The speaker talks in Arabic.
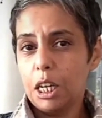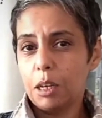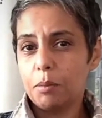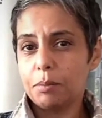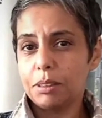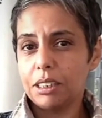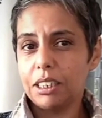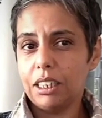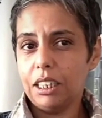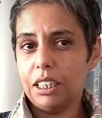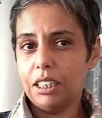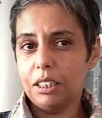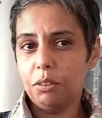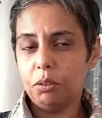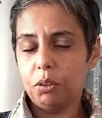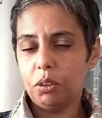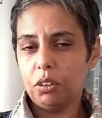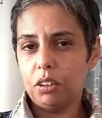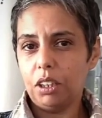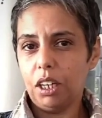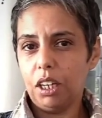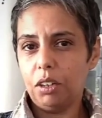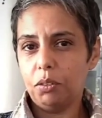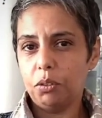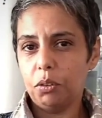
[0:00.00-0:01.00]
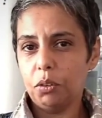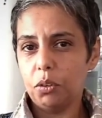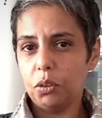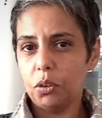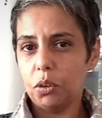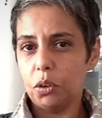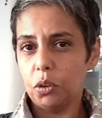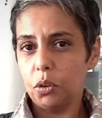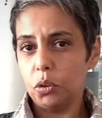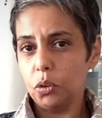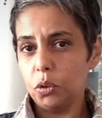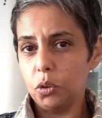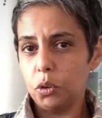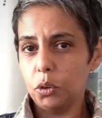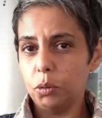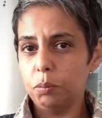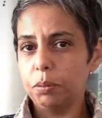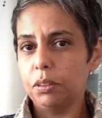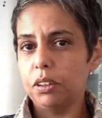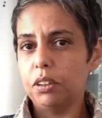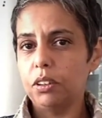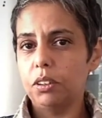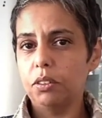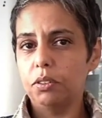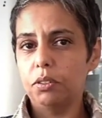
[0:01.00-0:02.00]
بصح يفو تعرفوا ان
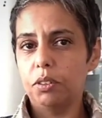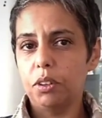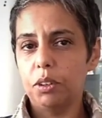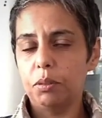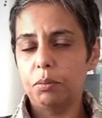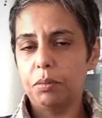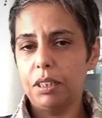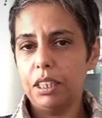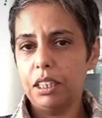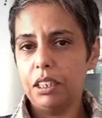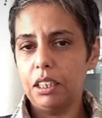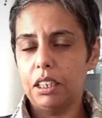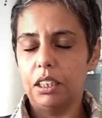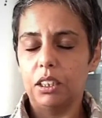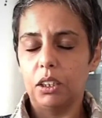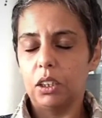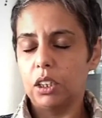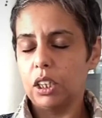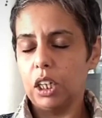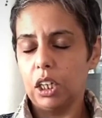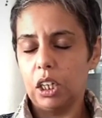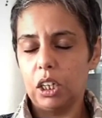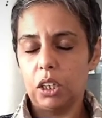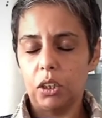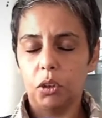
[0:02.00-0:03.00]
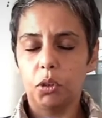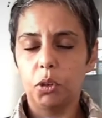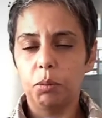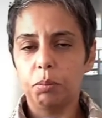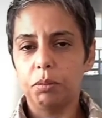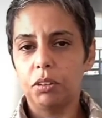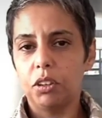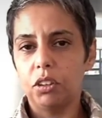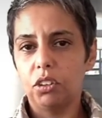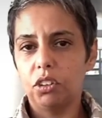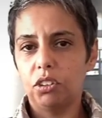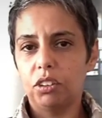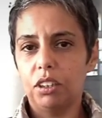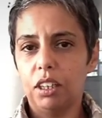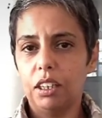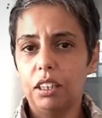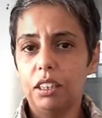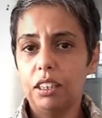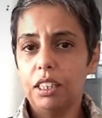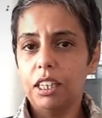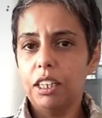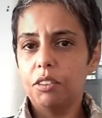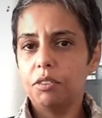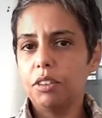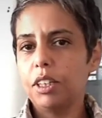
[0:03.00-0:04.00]
كوبل دو فيمال ان كوبل دو شيا
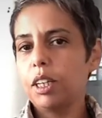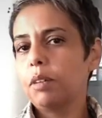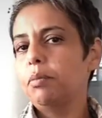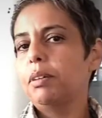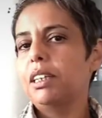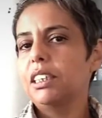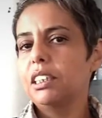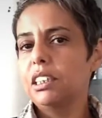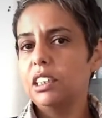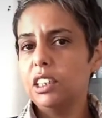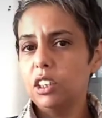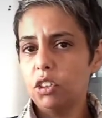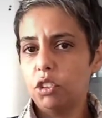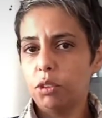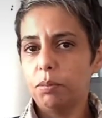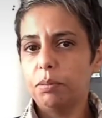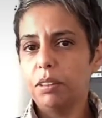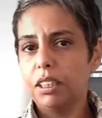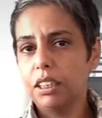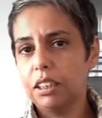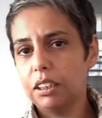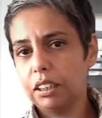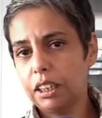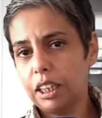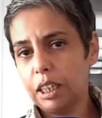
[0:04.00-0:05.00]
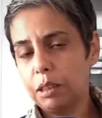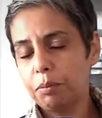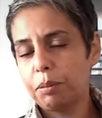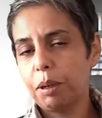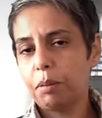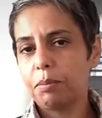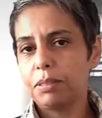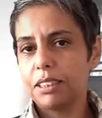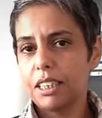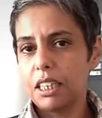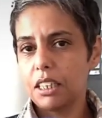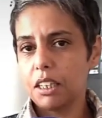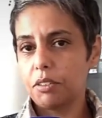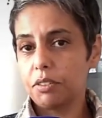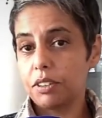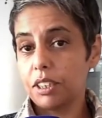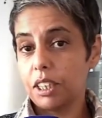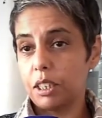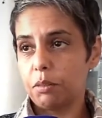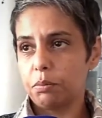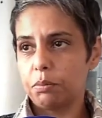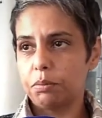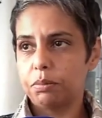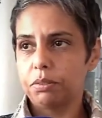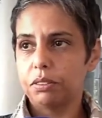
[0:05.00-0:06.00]
في اربع سنين يجيب لك قريب 5000
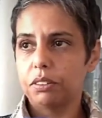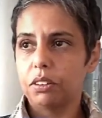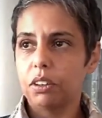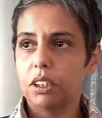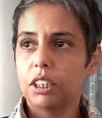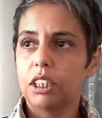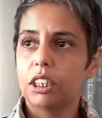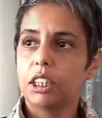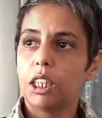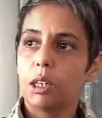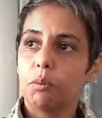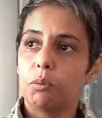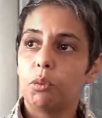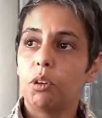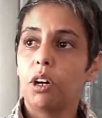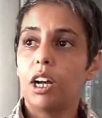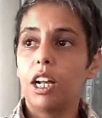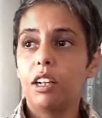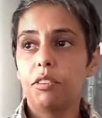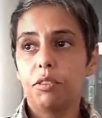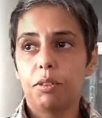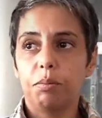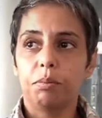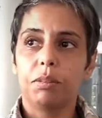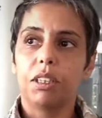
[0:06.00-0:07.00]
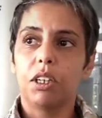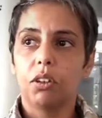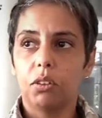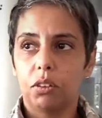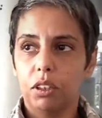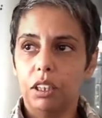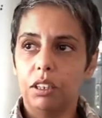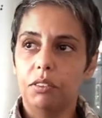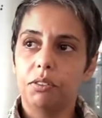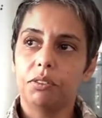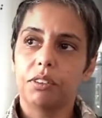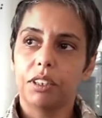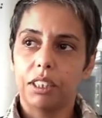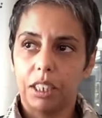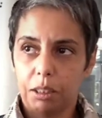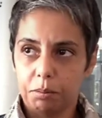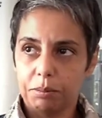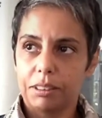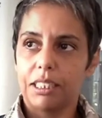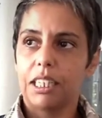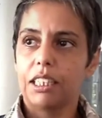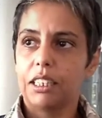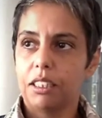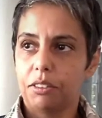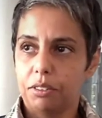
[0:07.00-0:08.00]
كلب دونك ضربوا 1100 في
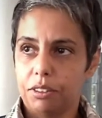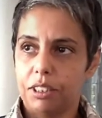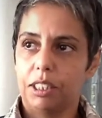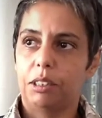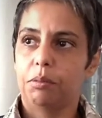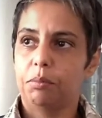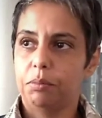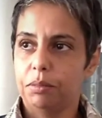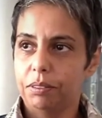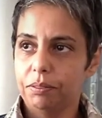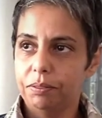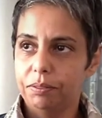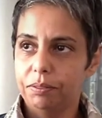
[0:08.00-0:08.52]
5000 كلب